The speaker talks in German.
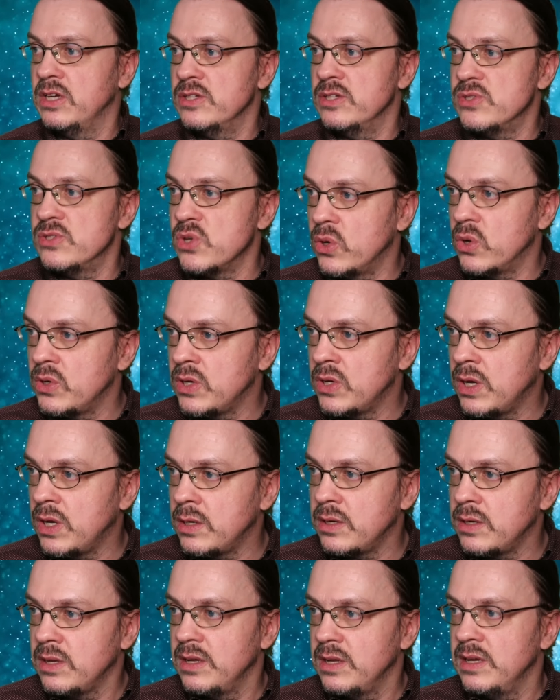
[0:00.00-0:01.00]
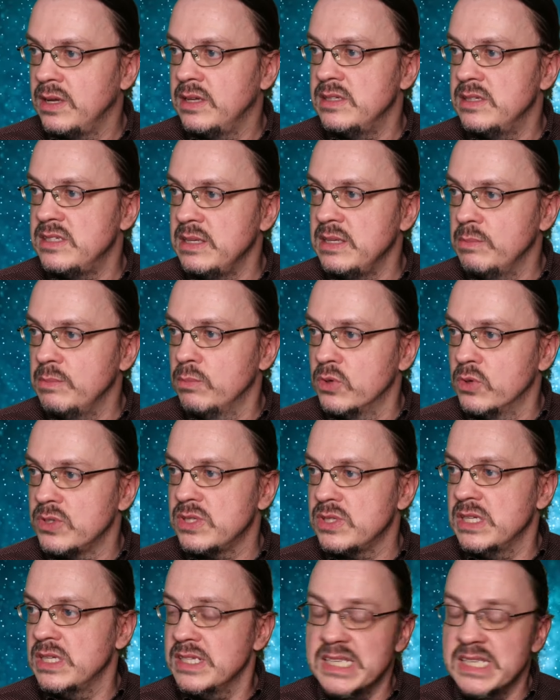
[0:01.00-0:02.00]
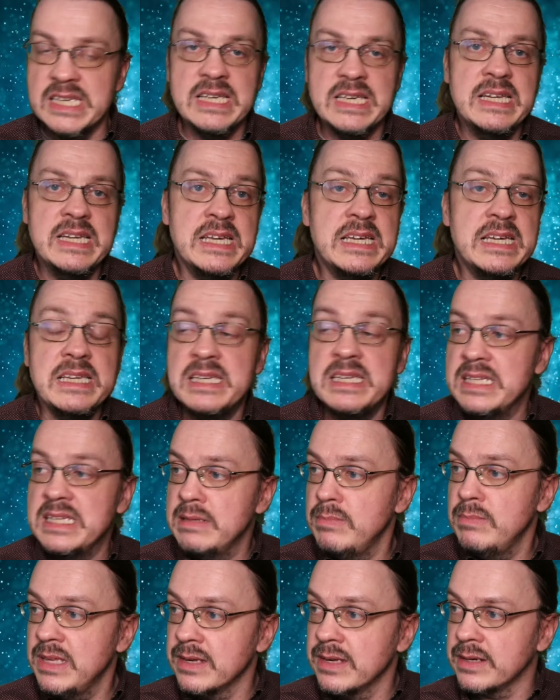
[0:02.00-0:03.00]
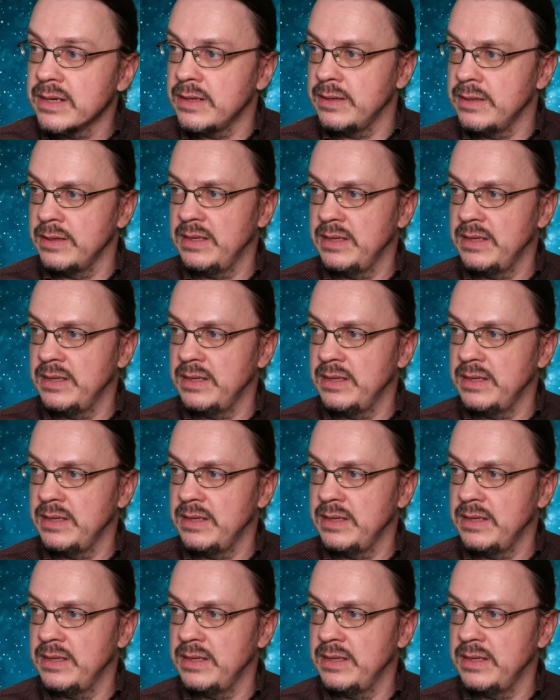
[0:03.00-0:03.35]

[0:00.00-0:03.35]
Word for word: sondern Sie muss sich legitimieren.